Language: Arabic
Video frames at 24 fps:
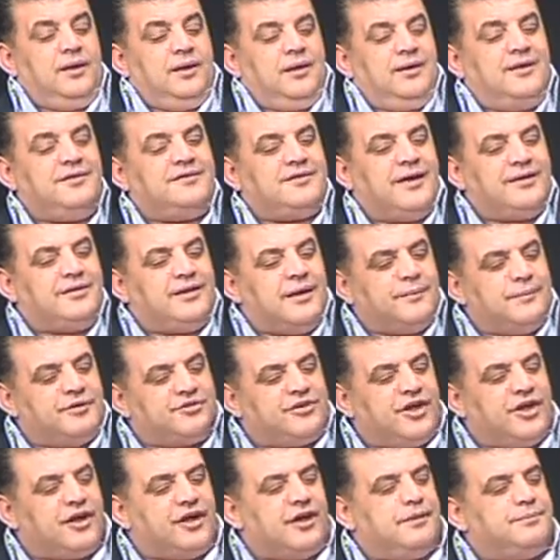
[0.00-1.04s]
اذا عندها
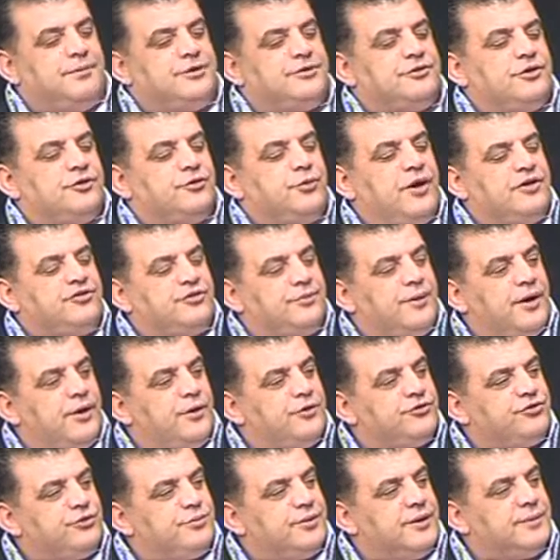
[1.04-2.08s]
مشاكل بالتتواج
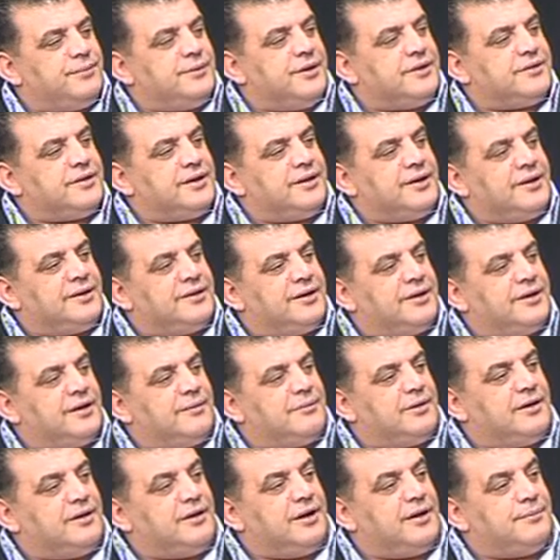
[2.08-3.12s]
بحواجبها بنقدر احنا
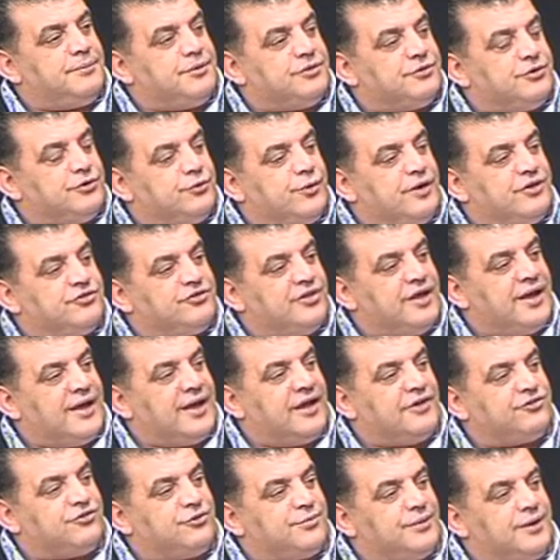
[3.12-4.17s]
نعمل لها بالتتواج
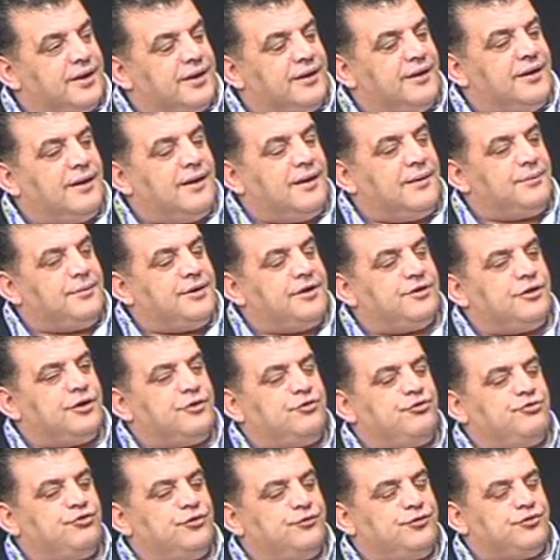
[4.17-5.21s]
لحاجب لها بنقدر
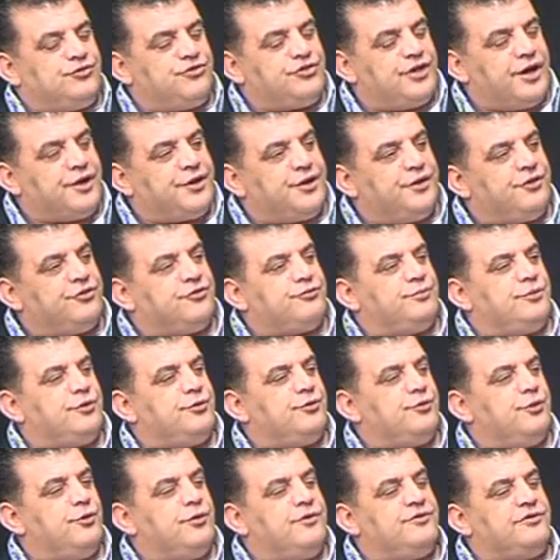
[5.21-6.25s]
نشوف الشعر ايش
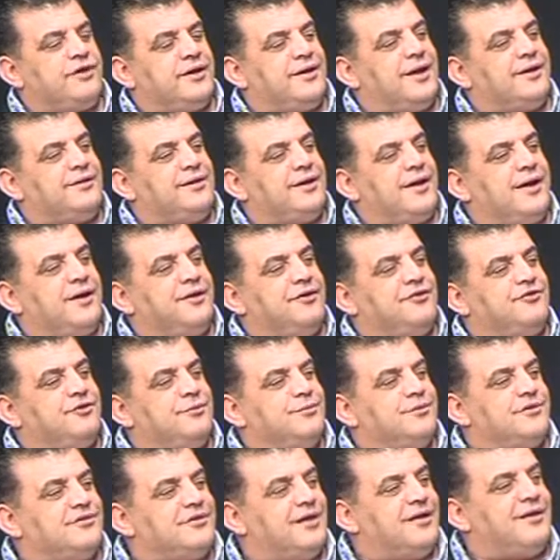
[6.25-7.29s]
بده اذا كان العريس
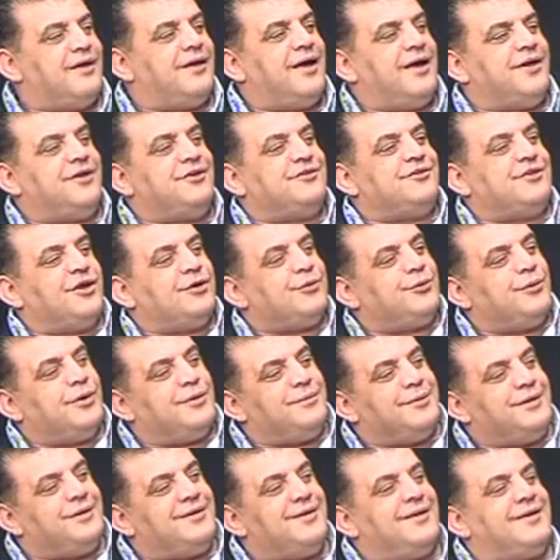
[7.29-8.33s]
بنسالها العريس اطول
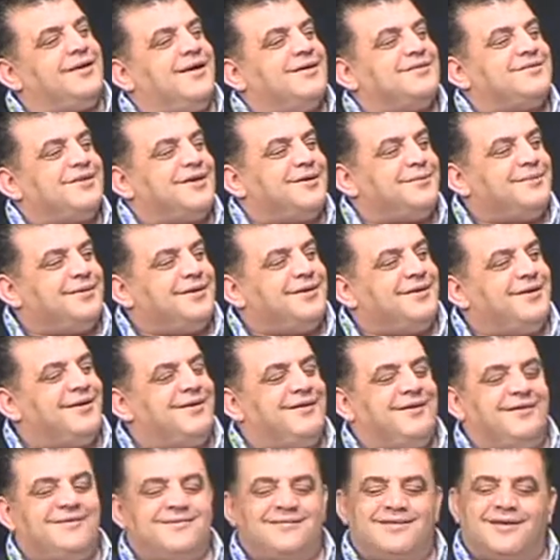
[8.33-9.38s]
منك اقصر
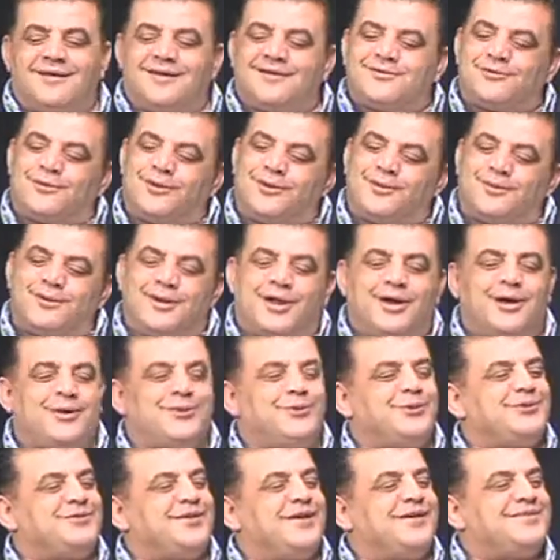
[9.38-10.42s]
منك انت اطول من
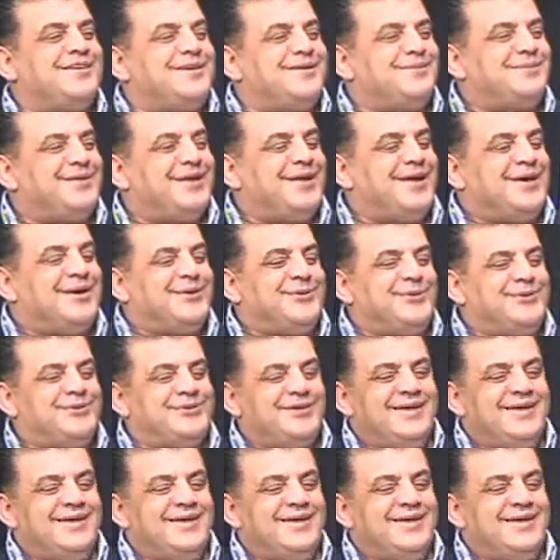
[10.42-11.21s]
العروس اقصر من العروس